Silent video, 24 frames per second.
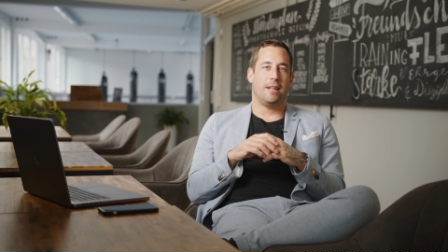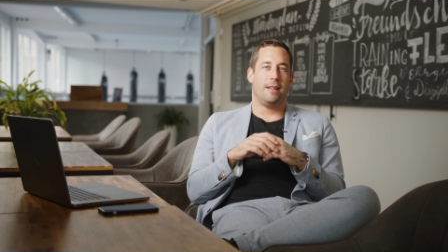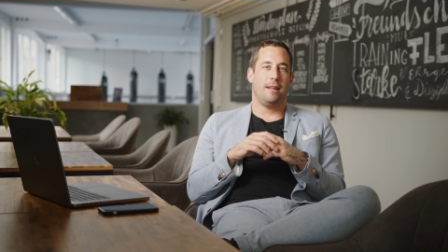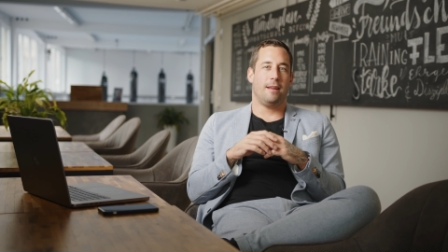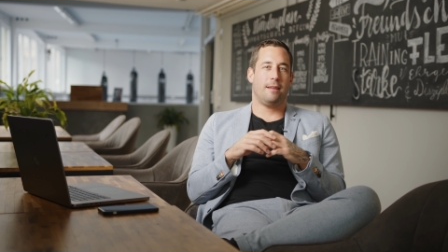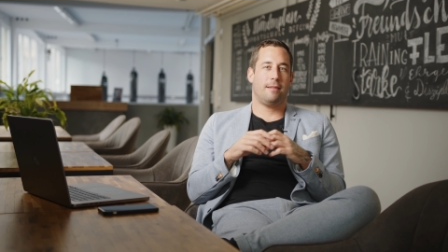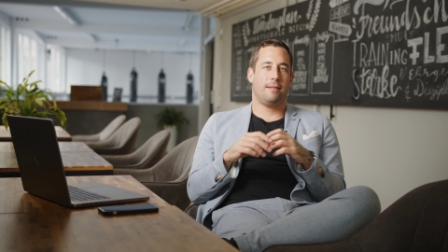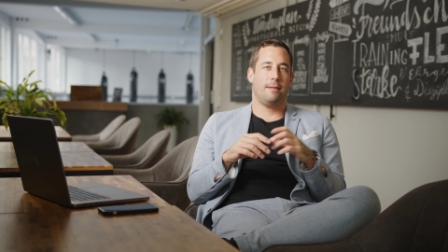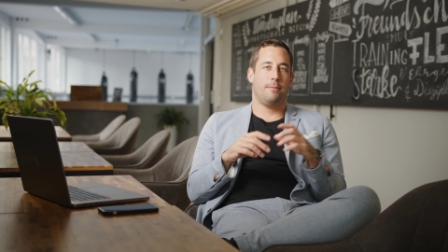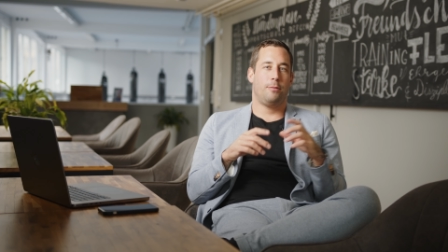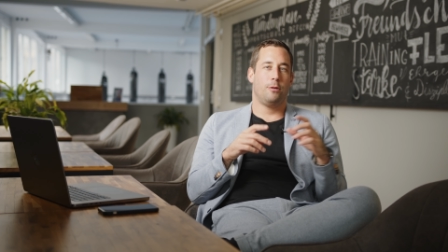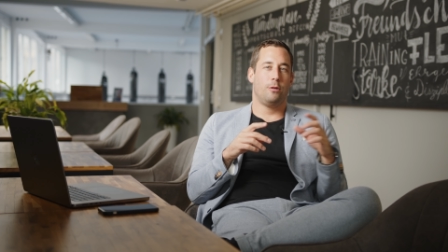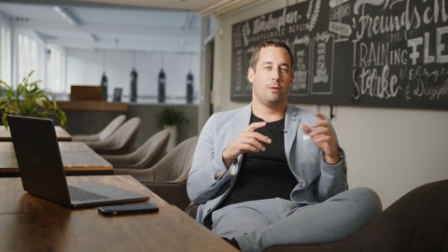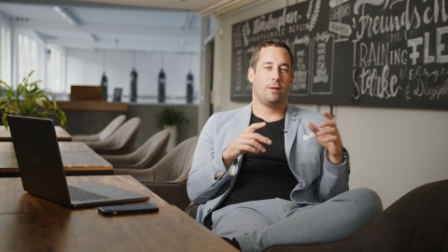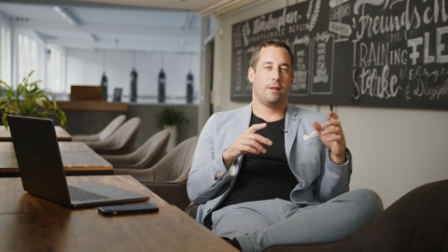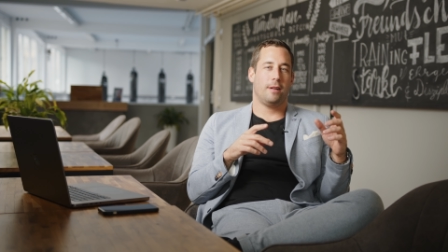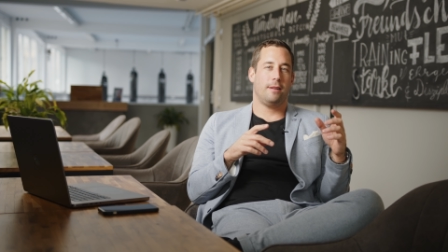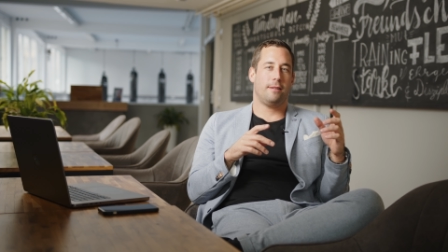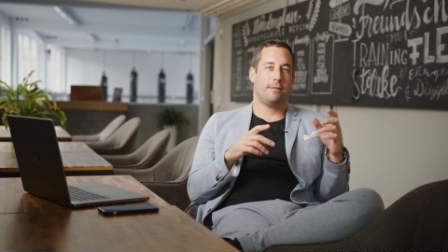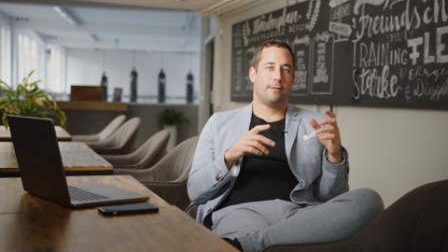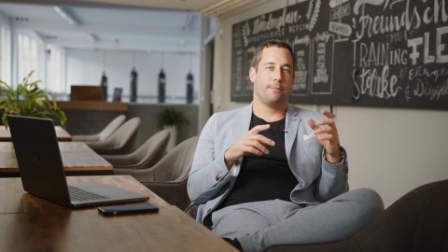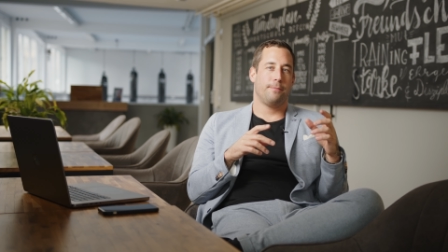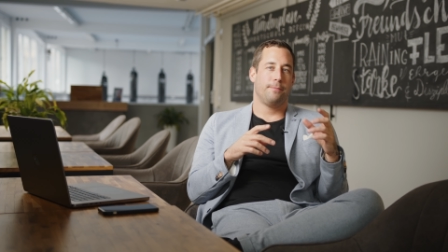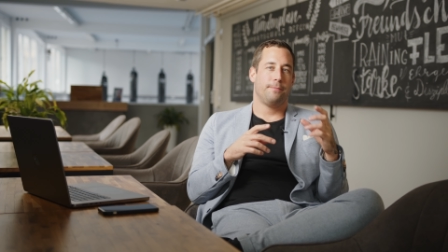Der nächste Punkt
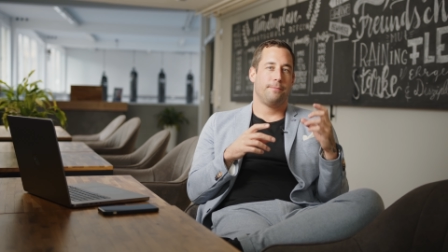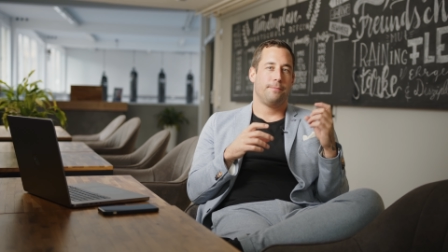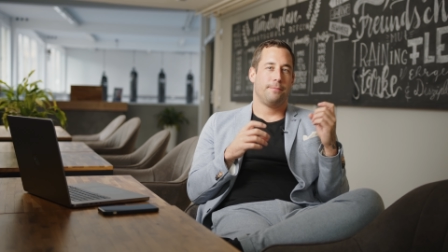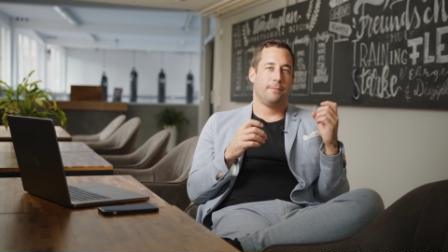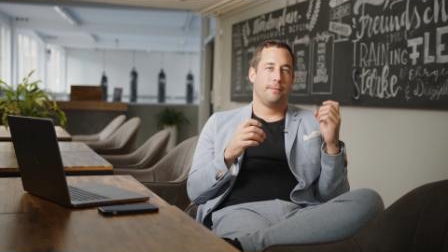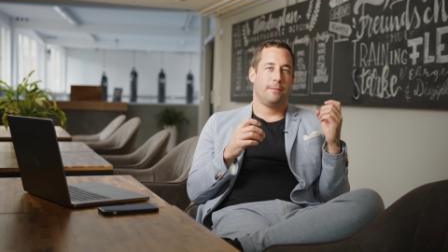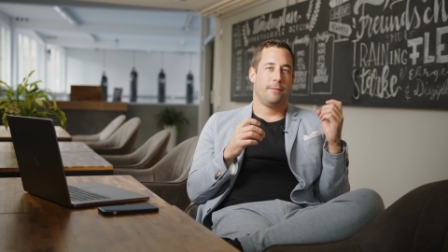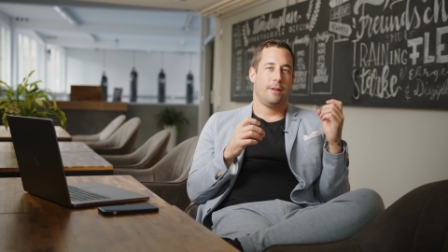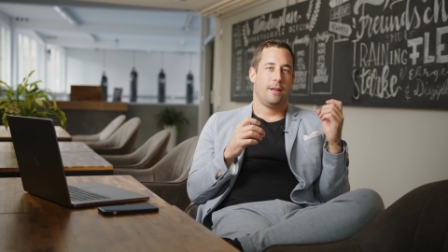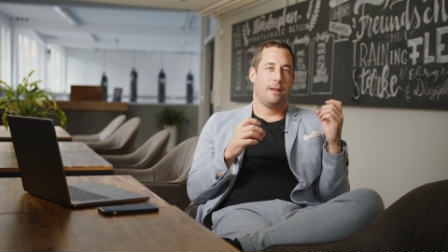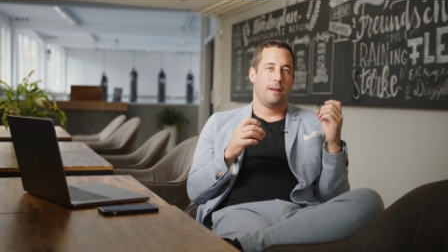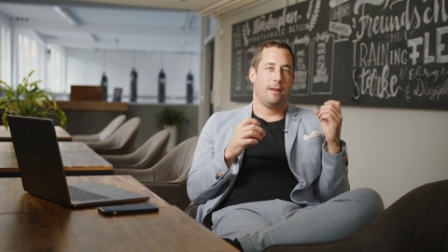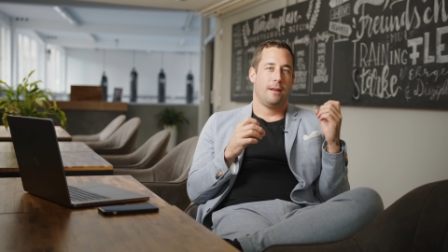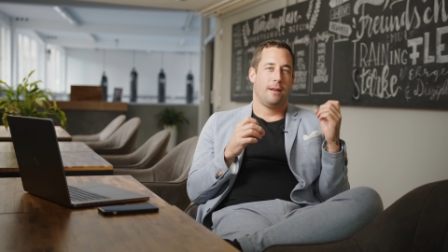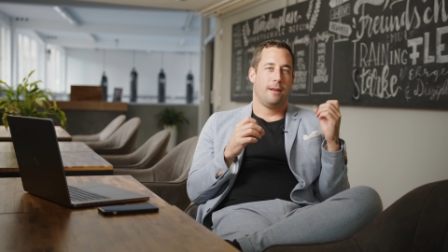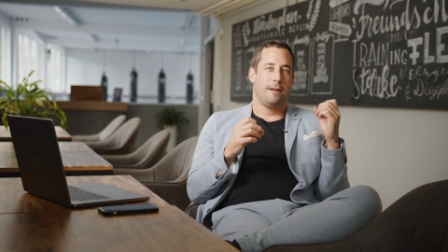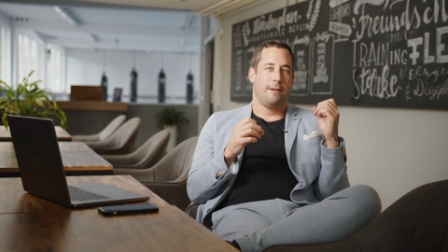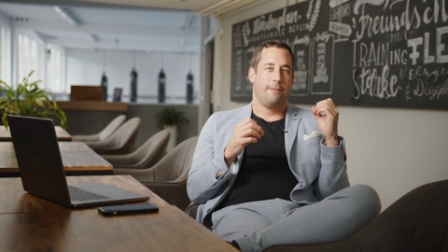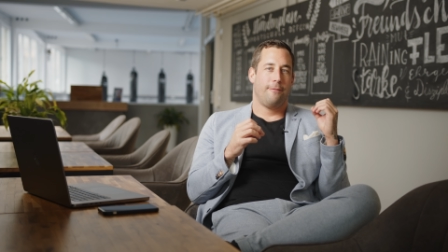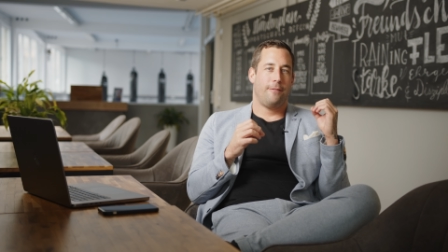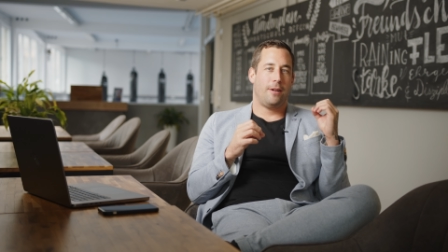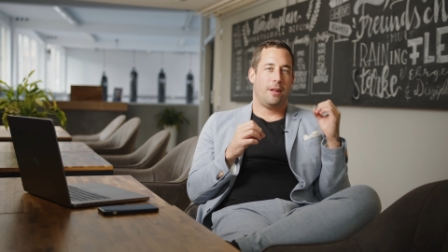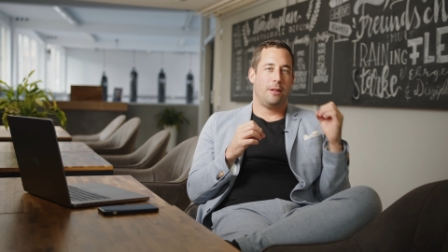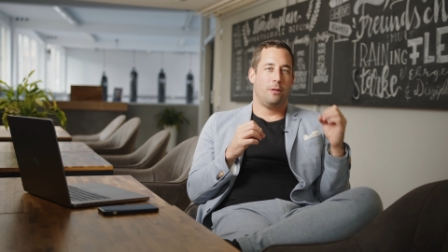ist,
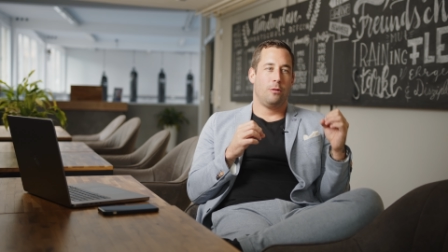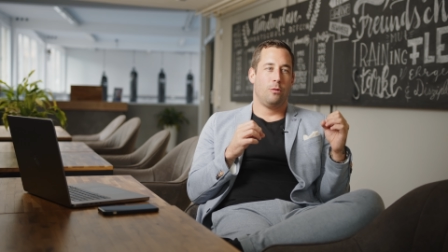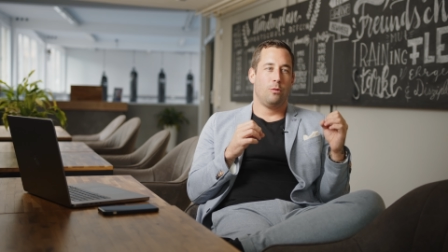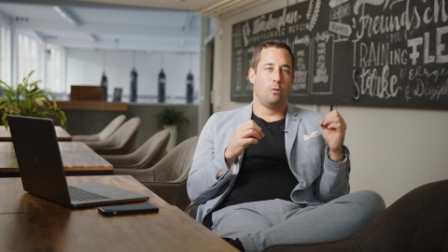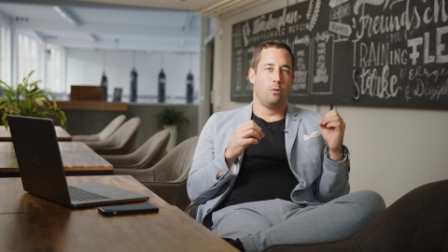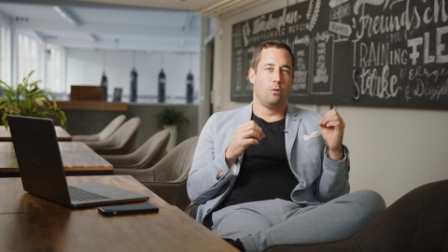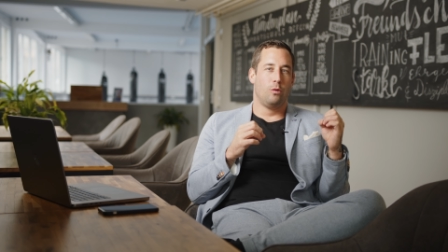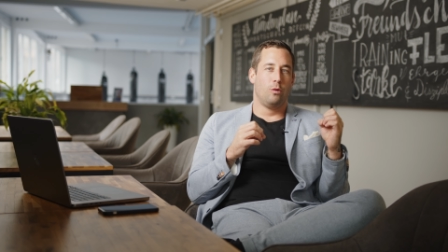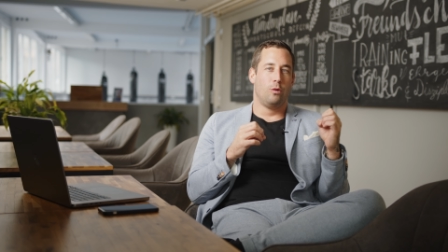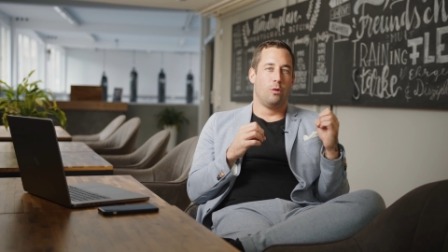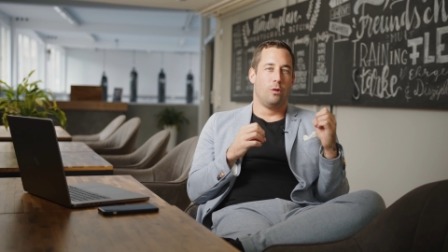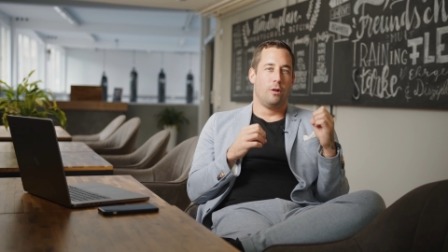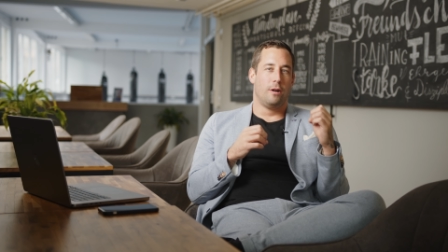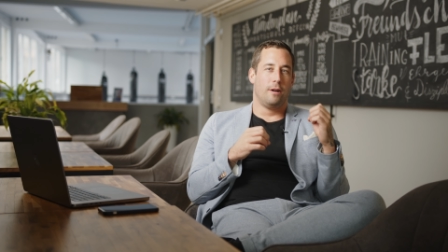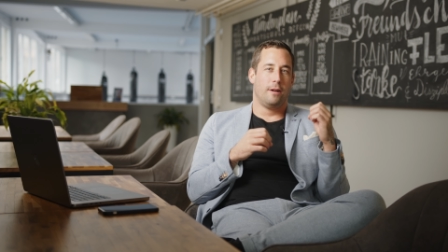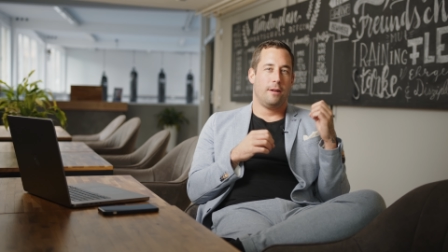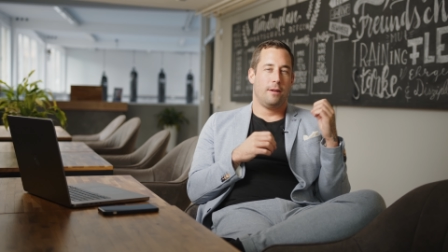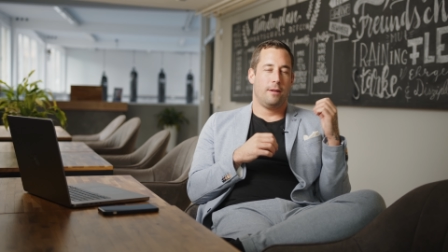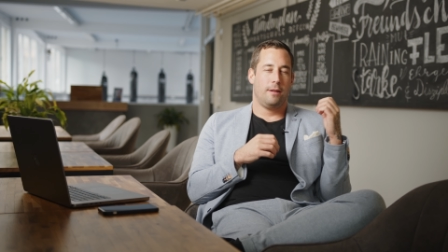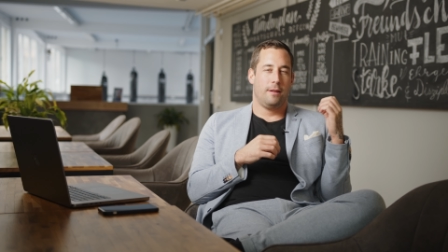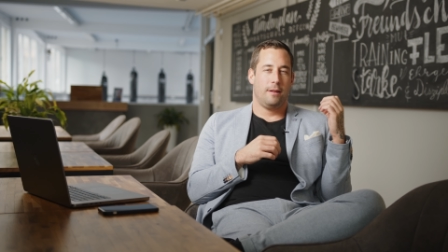wenn du